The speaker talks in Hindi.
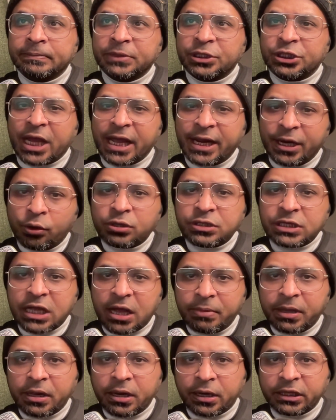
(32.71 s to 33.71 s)
चाइना को
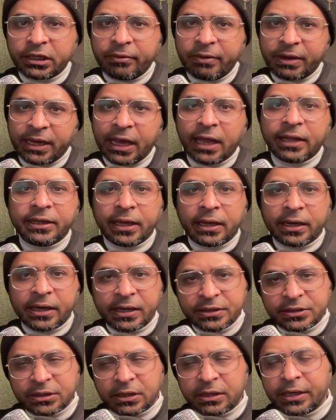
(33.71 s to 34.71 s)
सामने रखते हुए क्या
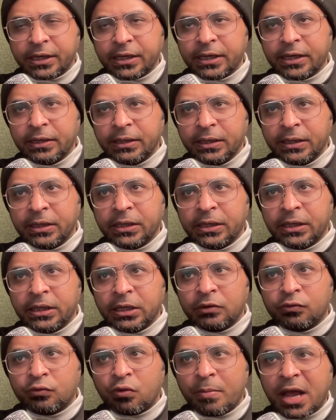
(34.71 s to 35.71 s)
तैयारियां चल रही हैं
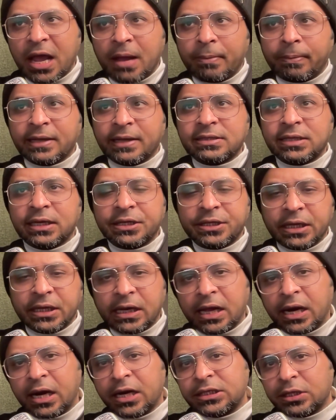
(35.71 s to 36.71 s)
वो मैं आपके साथ शेयर
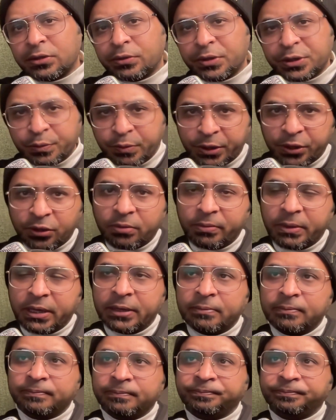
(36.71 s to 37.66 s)
करना चाहता हूँ इस वीडियो में